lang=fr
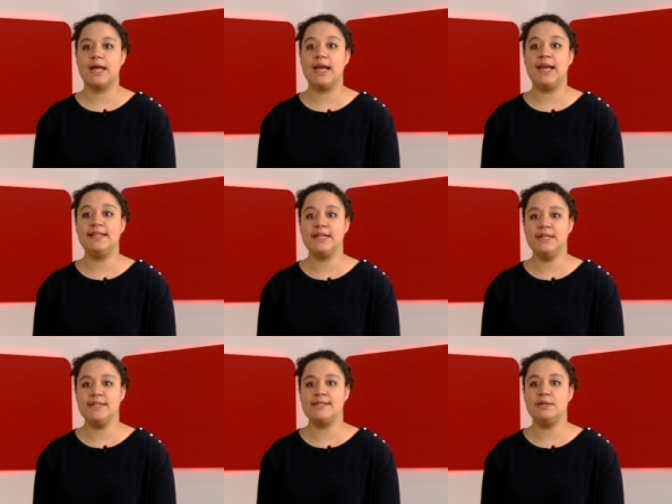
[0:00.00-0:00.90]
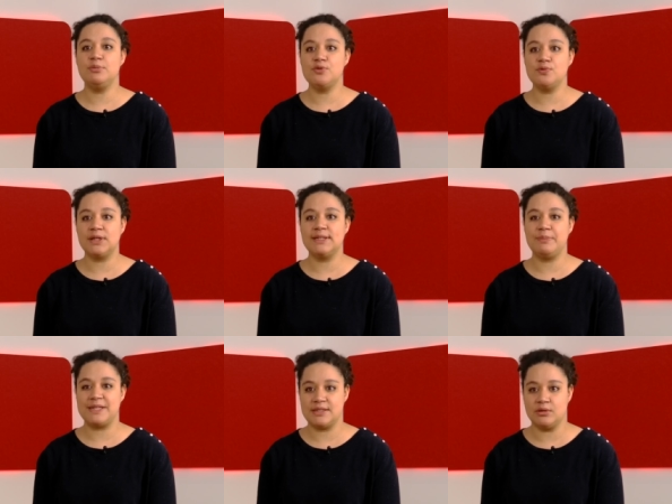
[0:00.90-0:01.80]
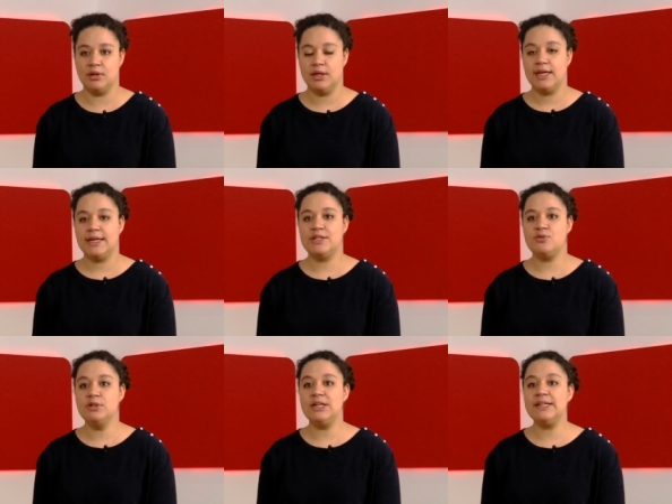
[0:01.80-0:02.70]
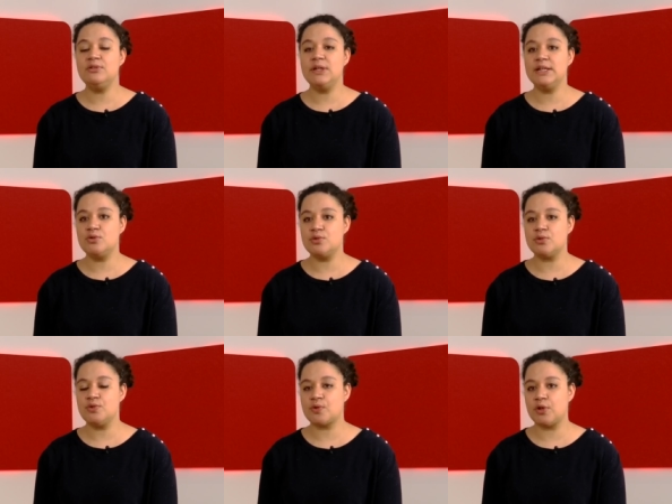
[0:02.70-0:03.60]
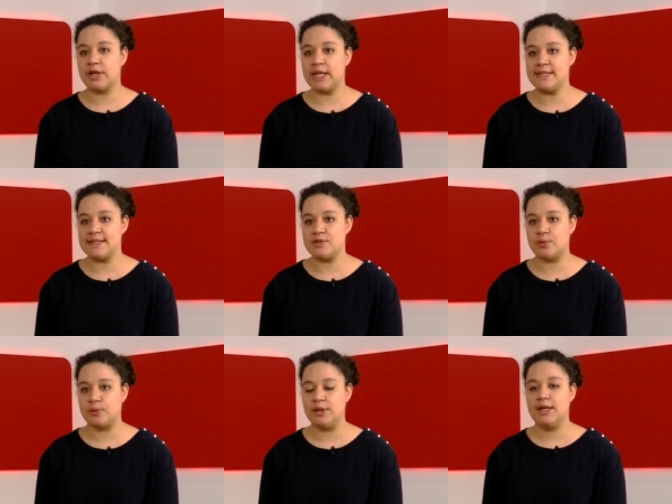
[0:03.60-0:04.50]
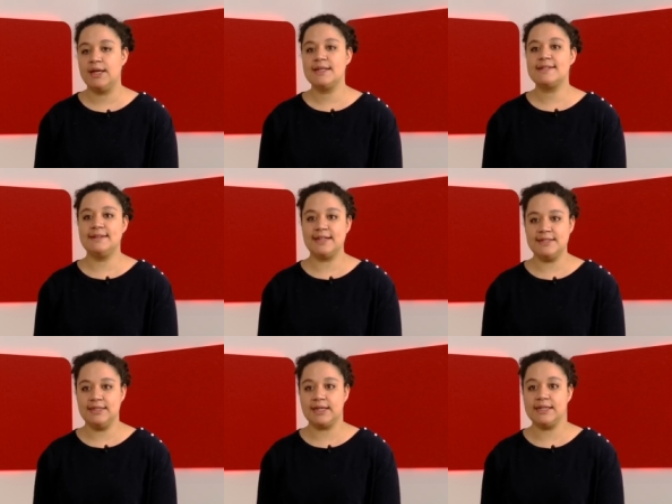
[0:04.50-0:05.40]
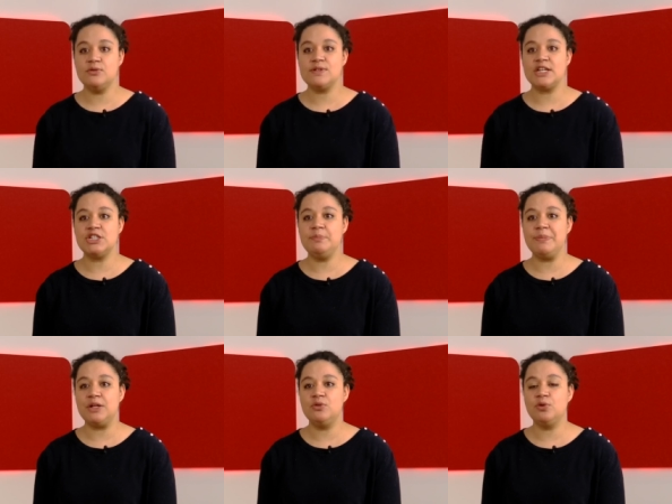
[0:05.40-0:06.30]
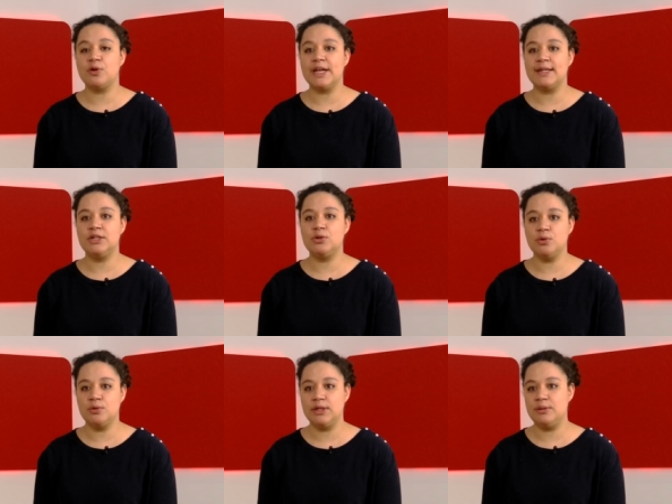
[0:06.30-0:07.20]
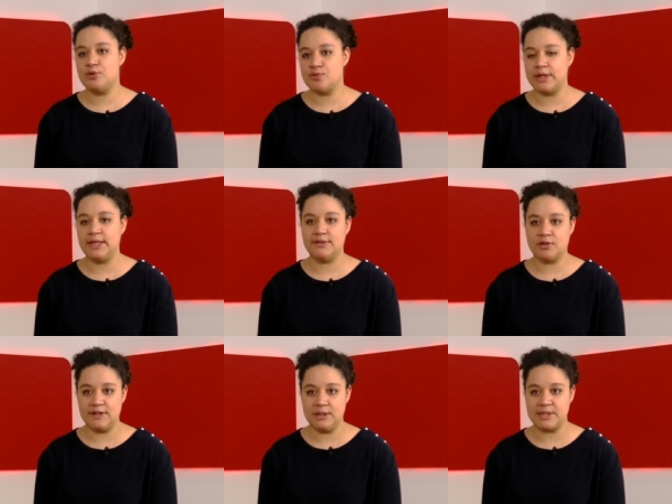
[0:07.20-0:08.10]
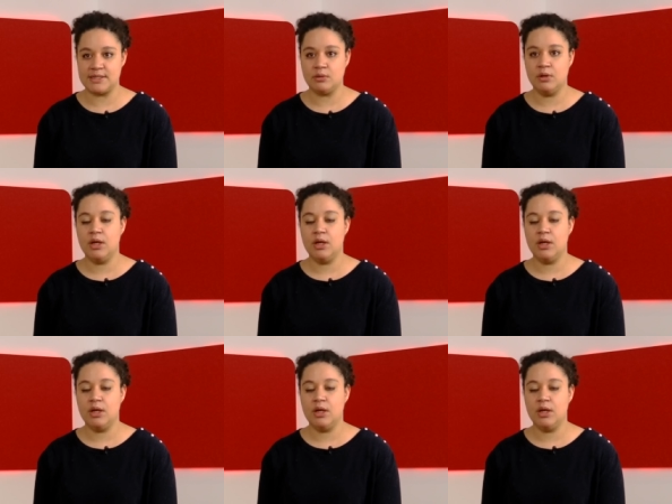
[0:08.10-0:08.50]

L'analyse des besoins des patients est une clé de lecture de son organisation, c'est-à-dire qu'il ne s'agit pas de ne regarder que les besoins et attentes des patients,